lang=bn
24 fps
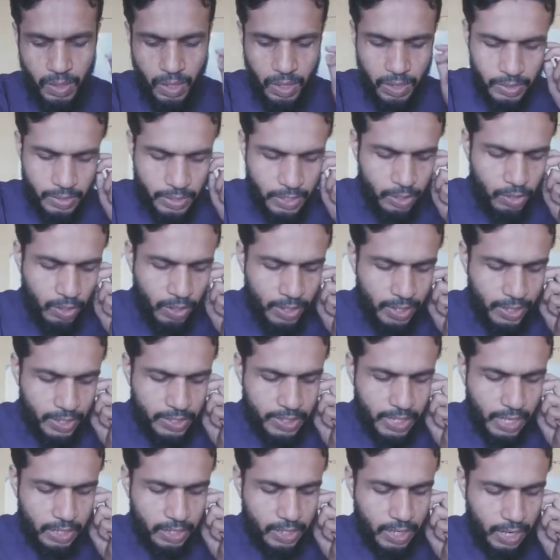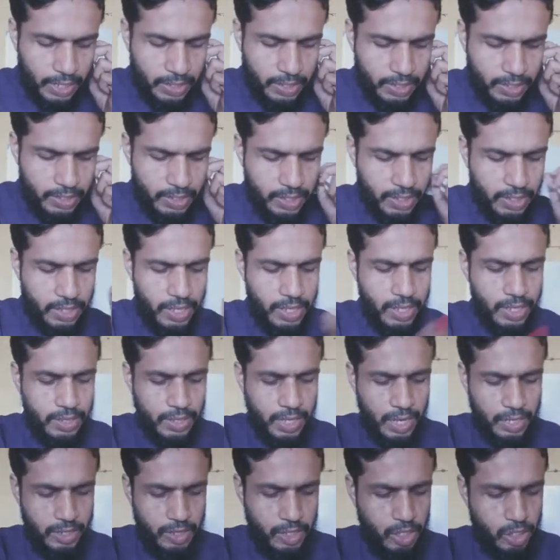কি করে গান্ধীজি
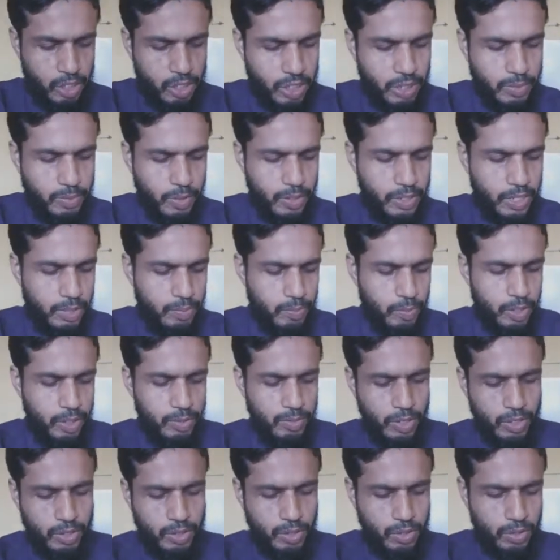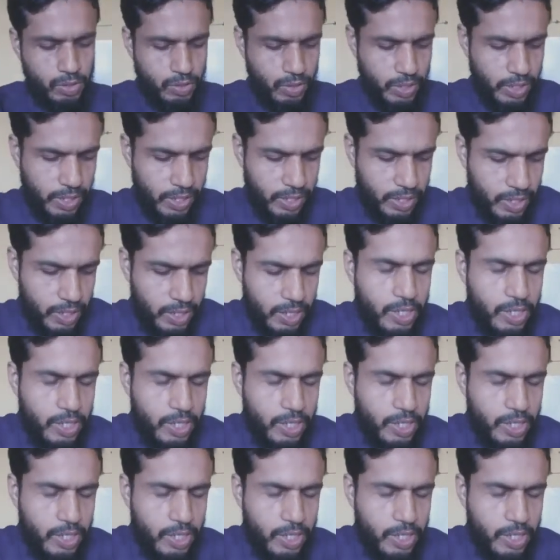তার দৃষ্টিভঙ্গির পরিবর্তন করে